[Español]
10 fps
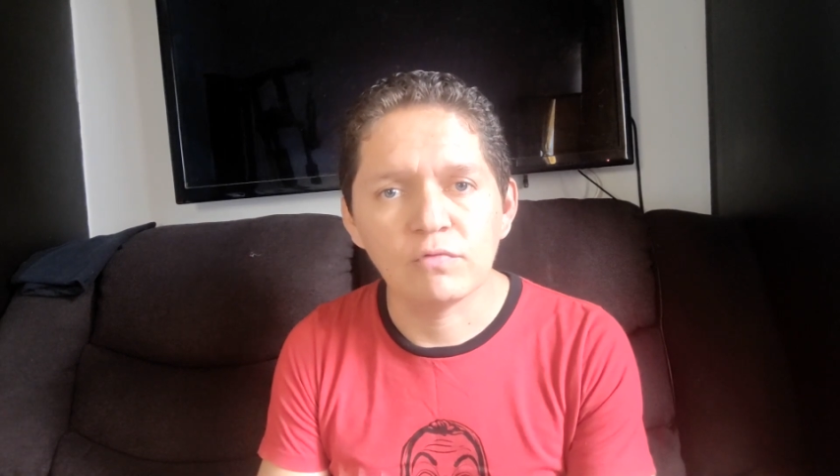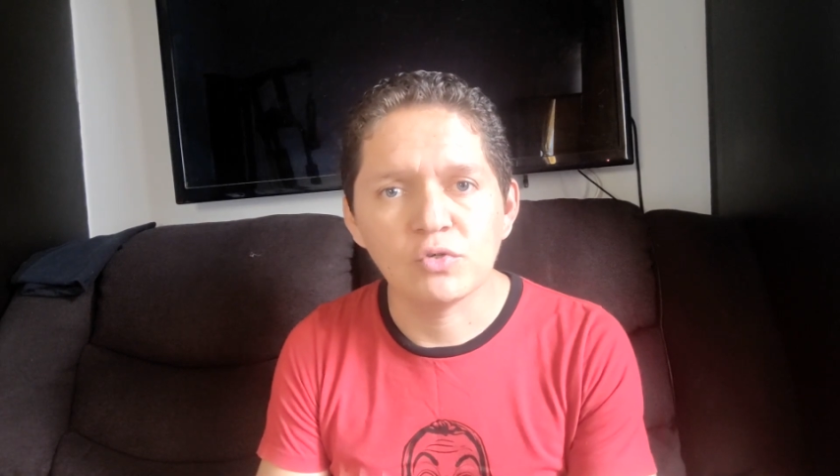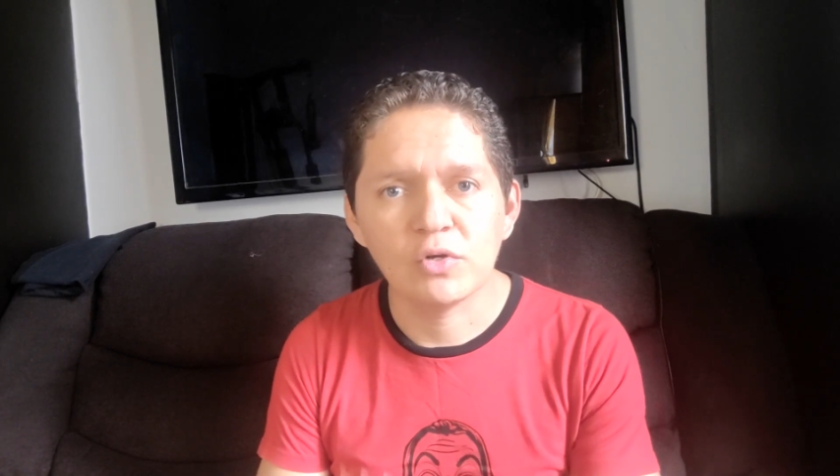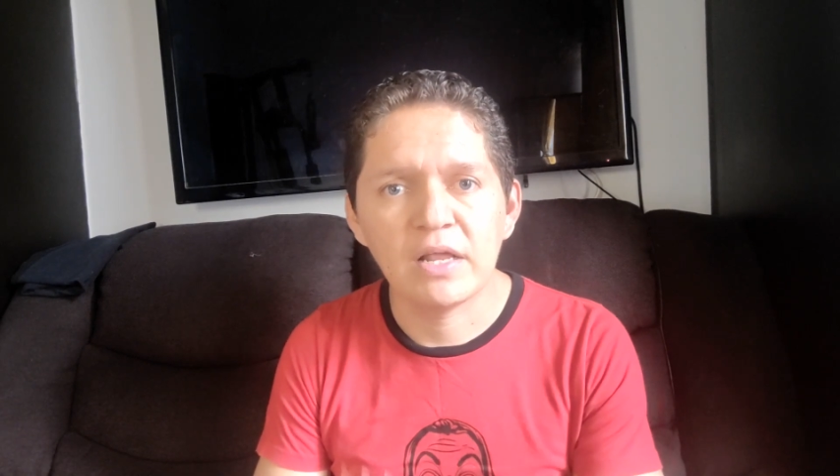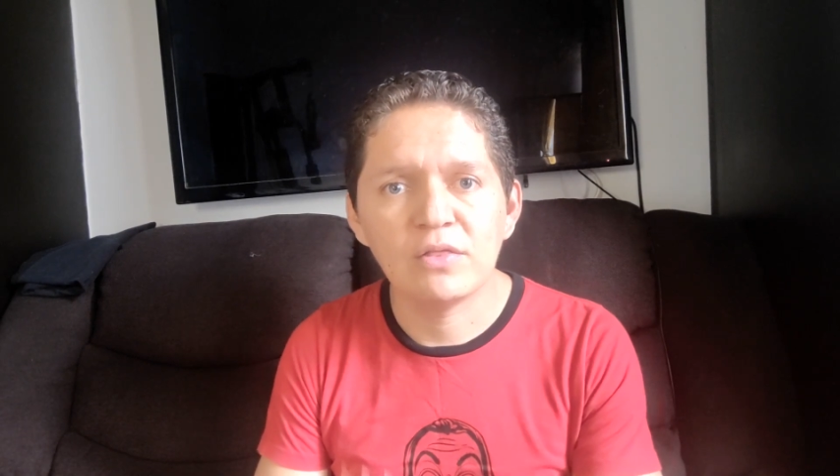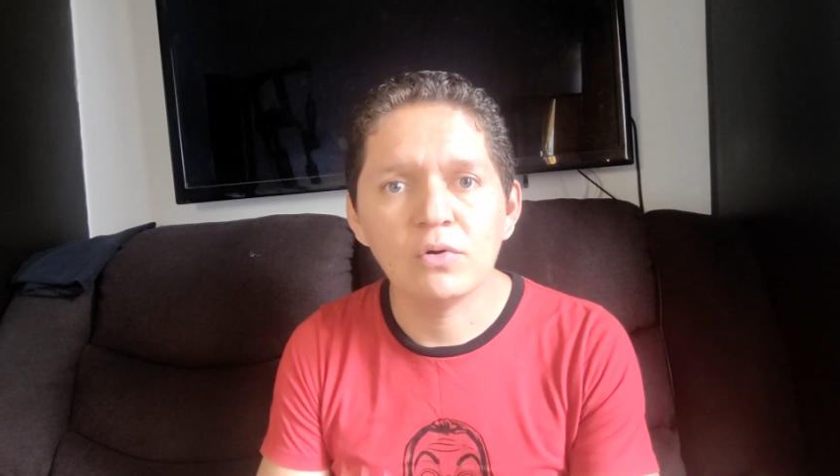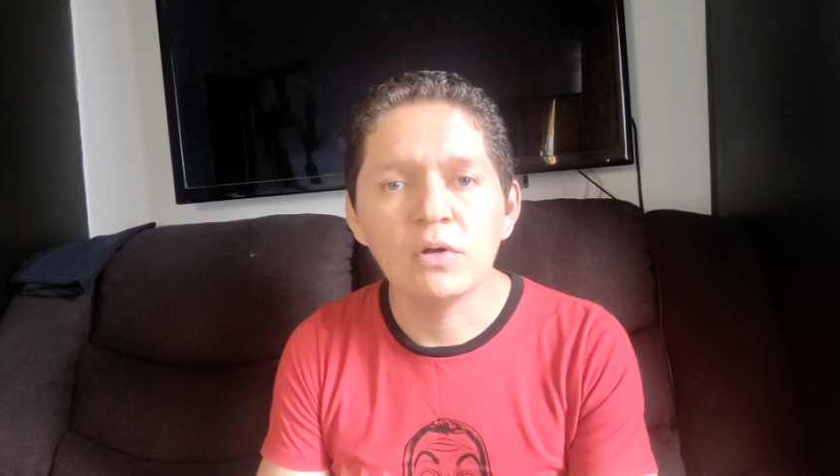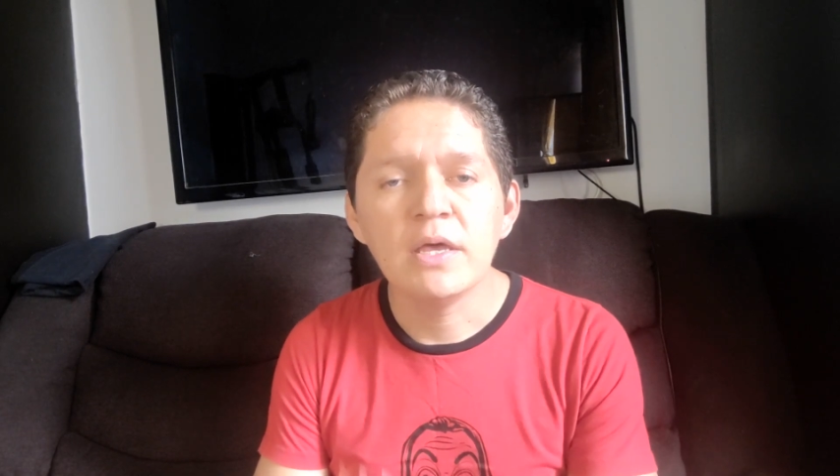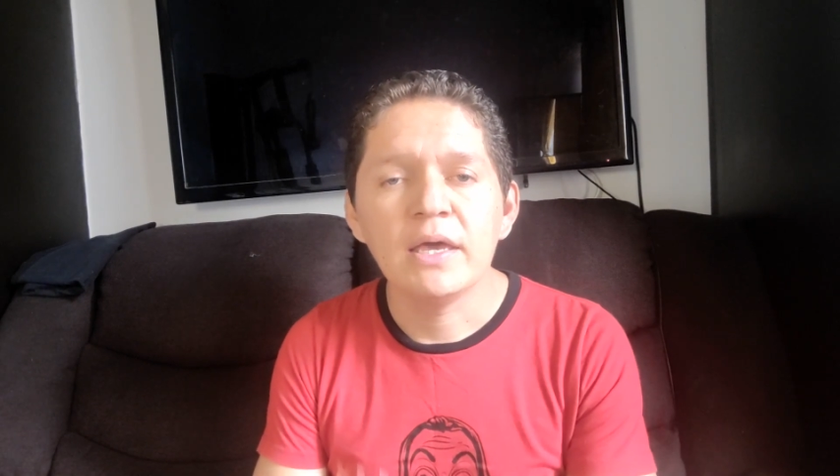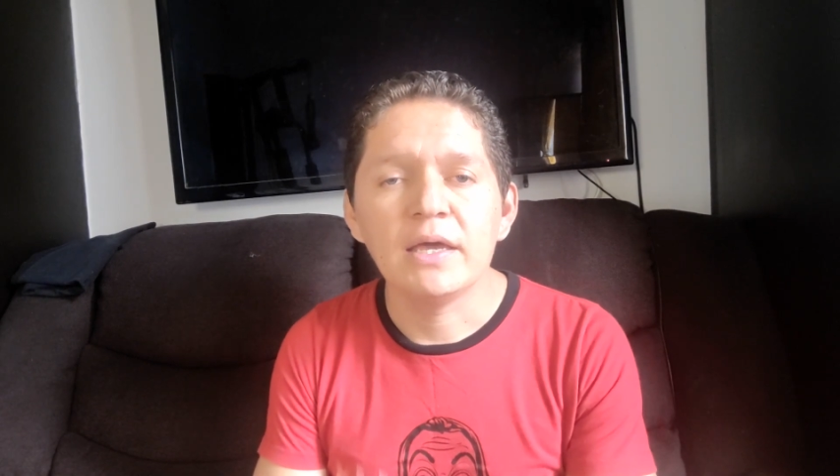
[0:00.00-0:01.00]

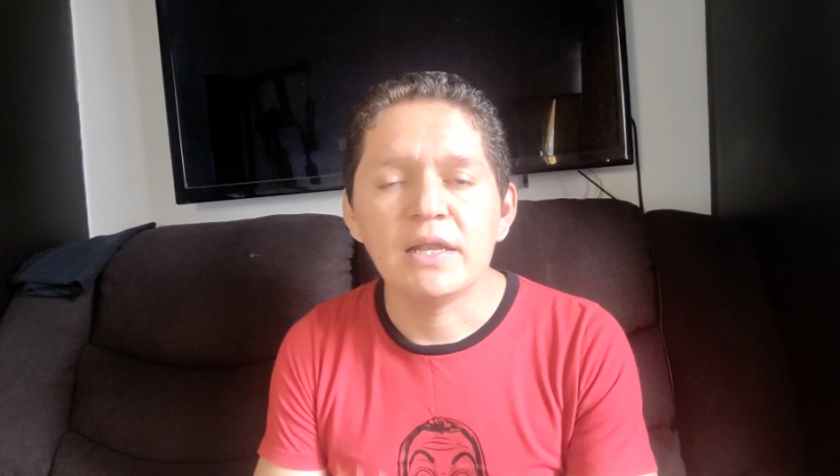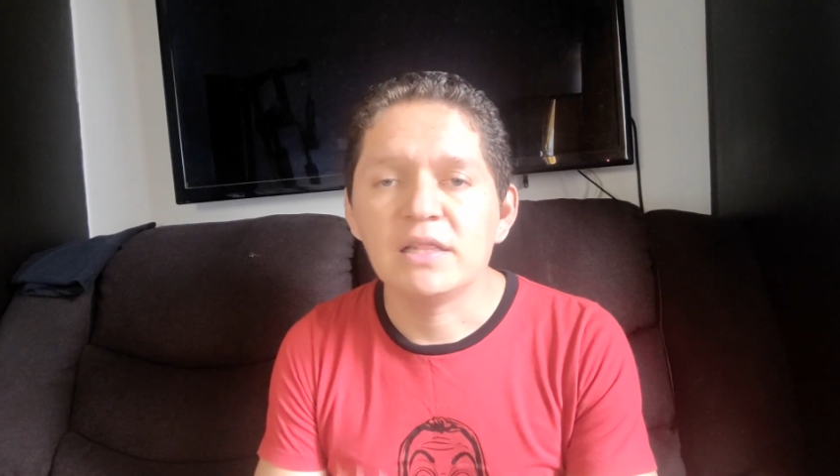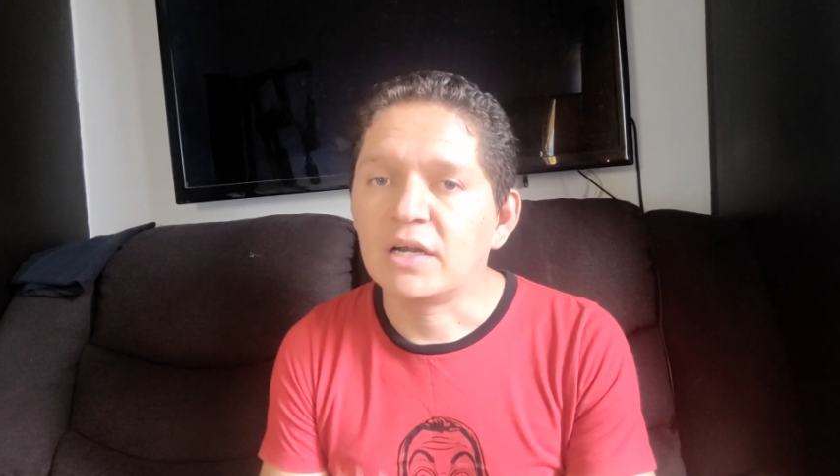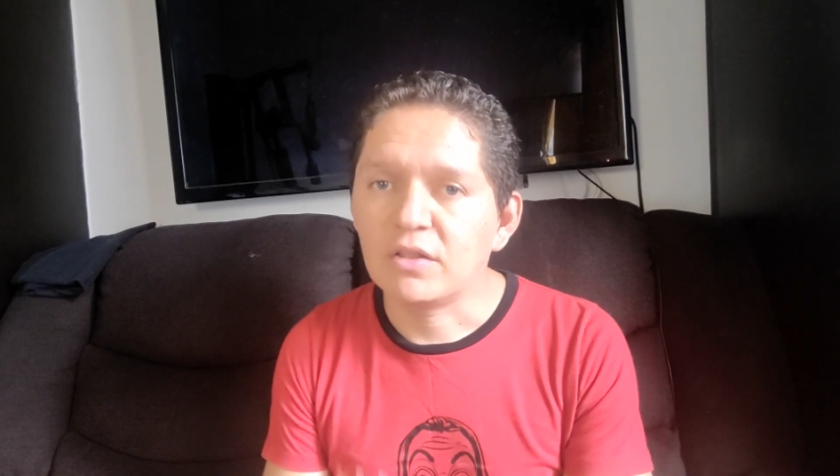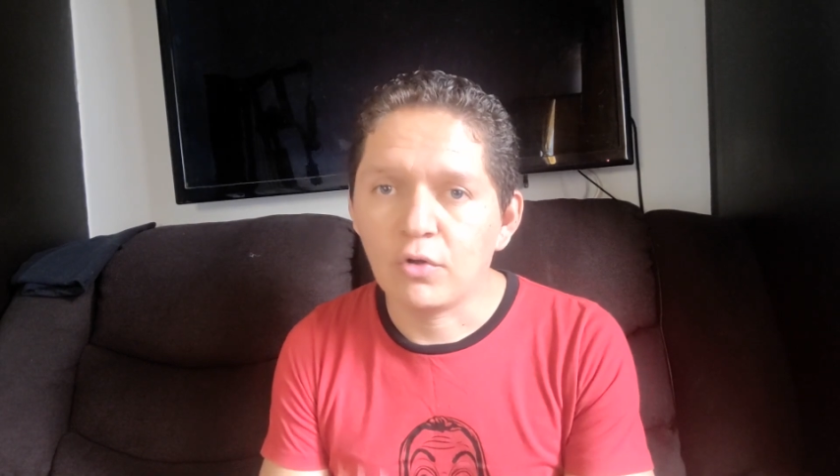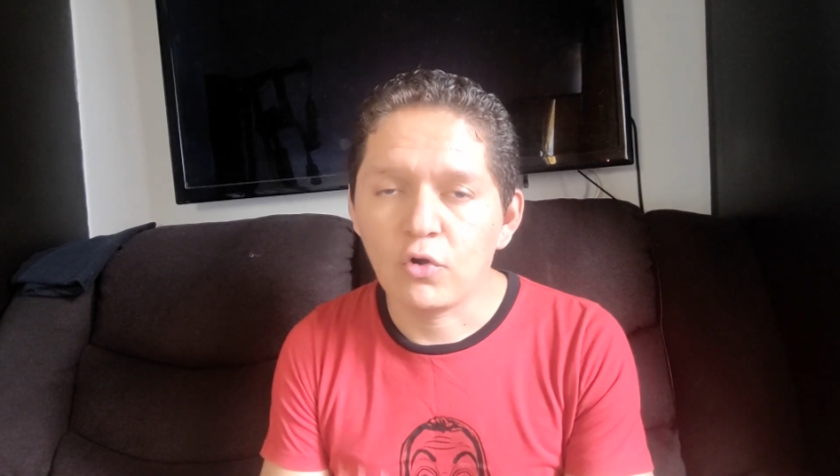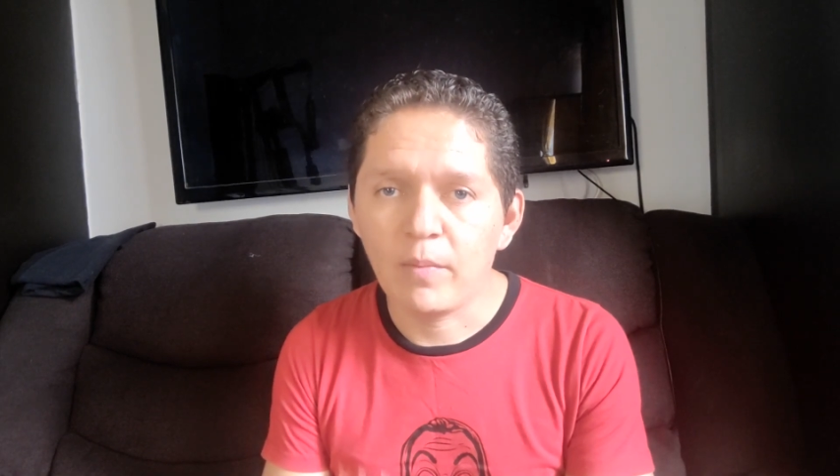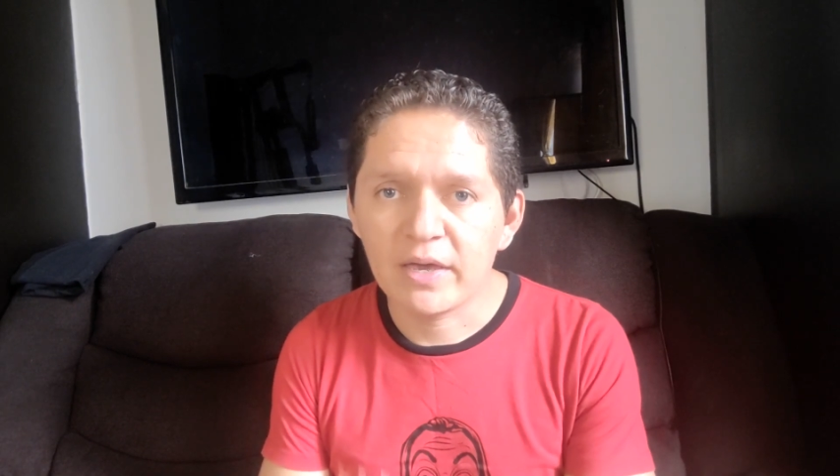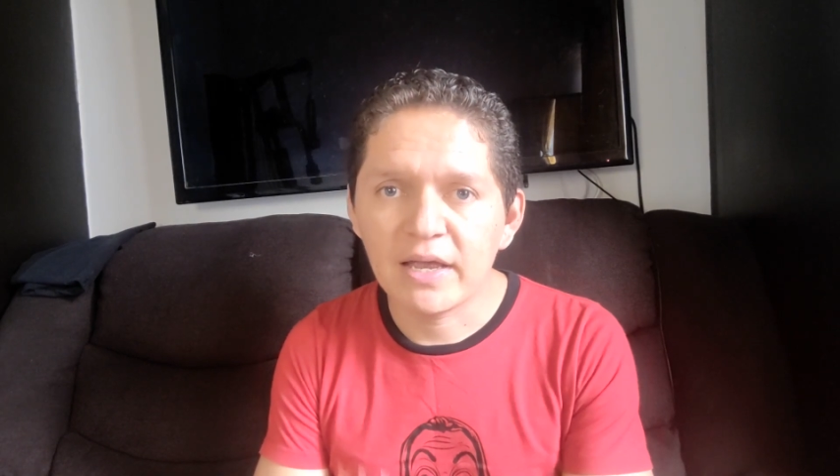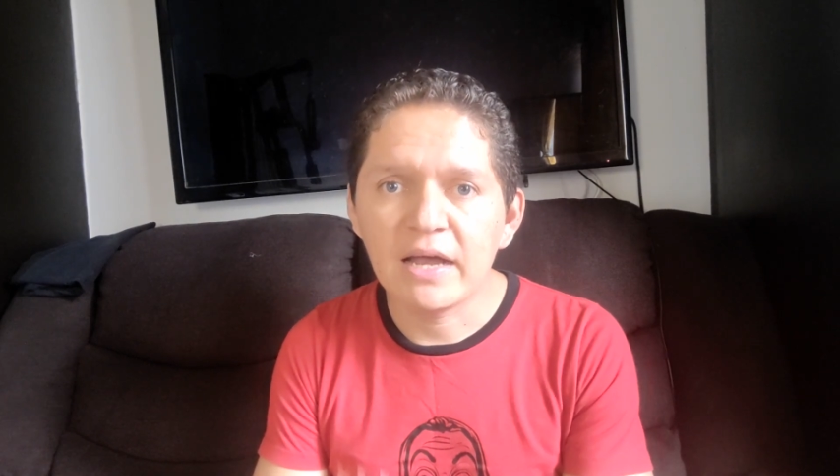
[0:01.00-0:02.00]
funcionando en el territorio
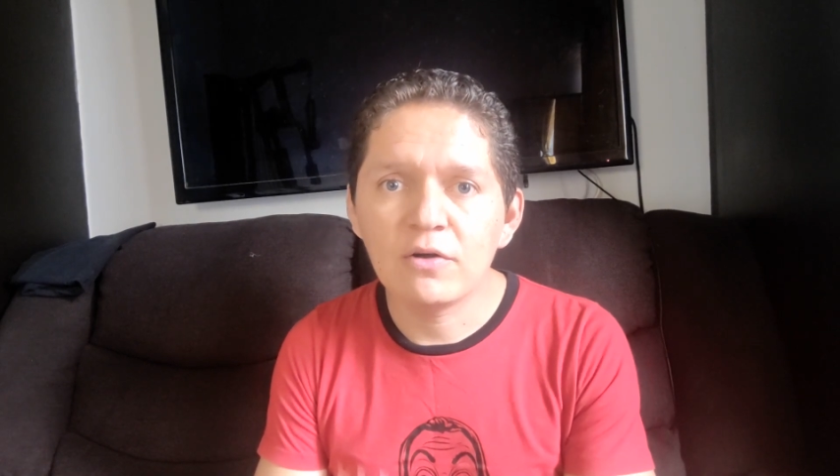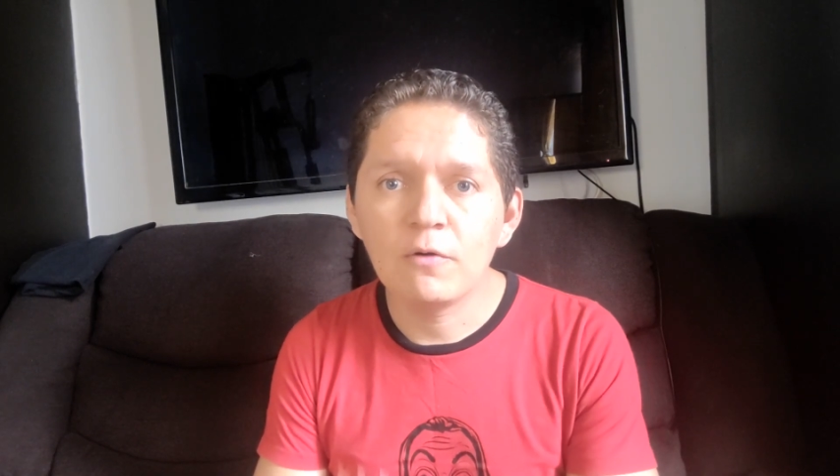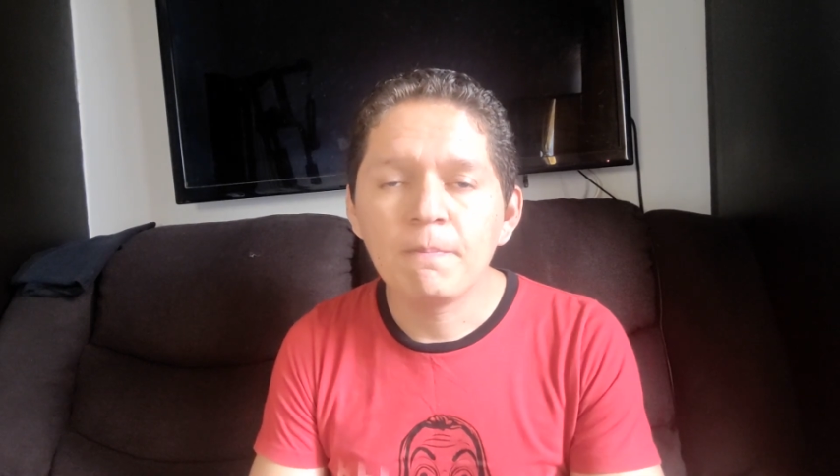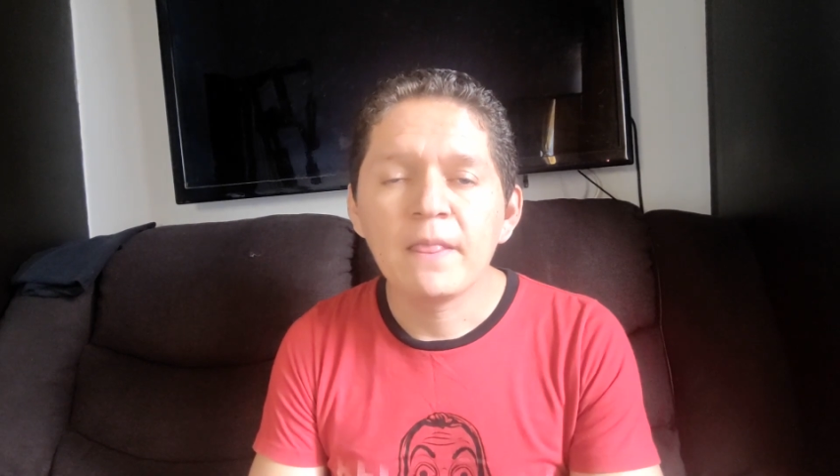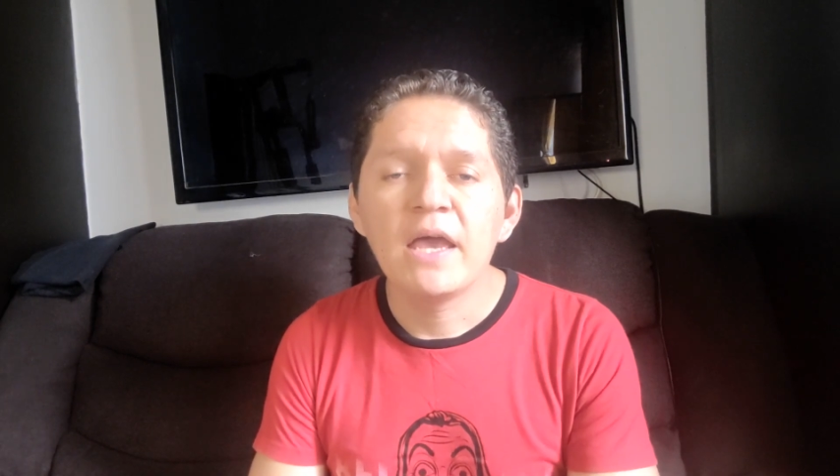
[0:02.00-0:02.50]
mexicano